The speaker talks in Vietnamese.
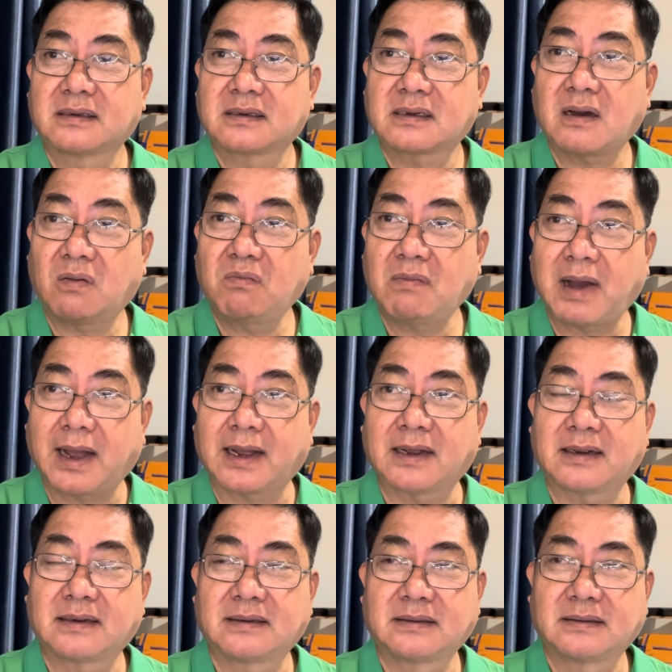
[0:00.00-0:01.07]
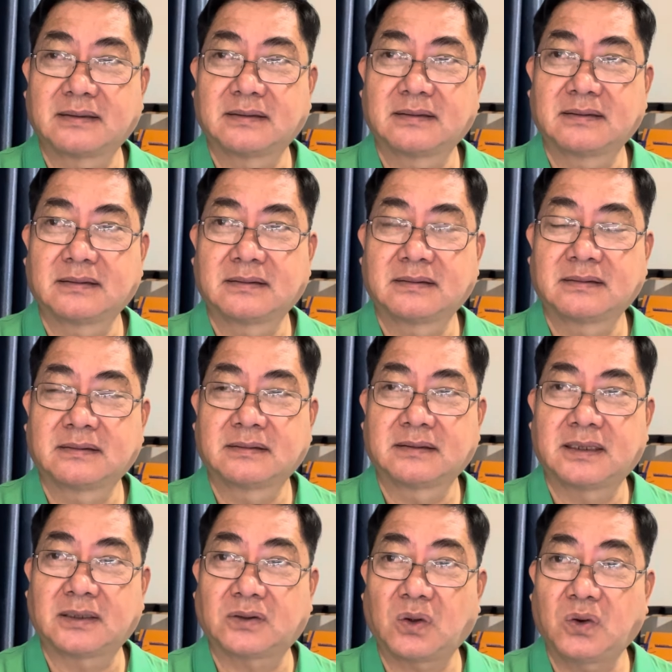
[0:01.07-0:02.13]
công bằng
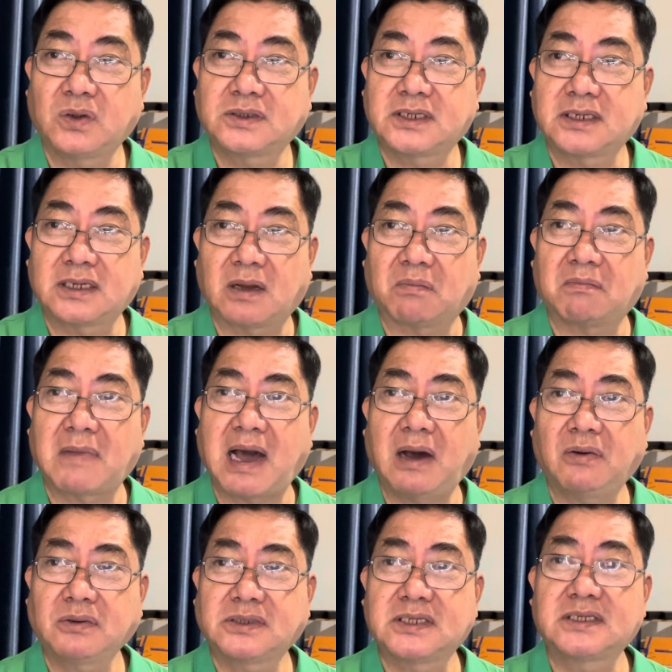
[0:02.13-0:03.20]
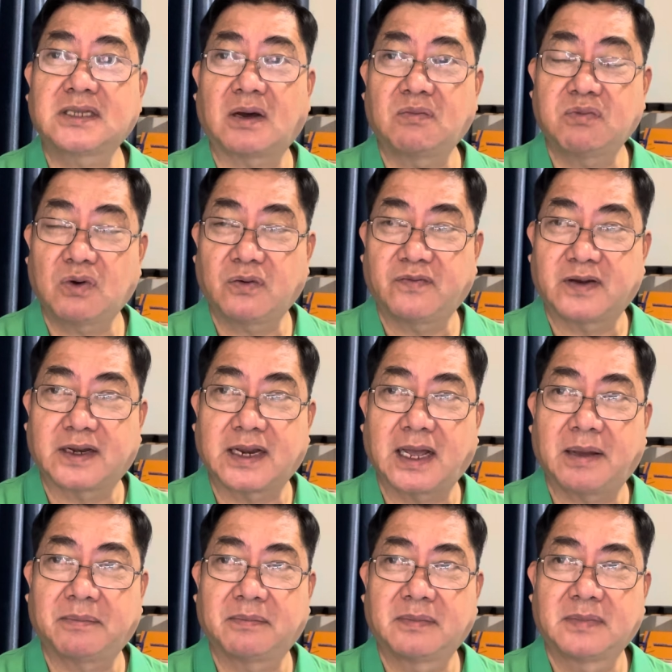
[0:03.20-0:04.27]
thì tôi xin đọc báo chính thống của Việt Nam.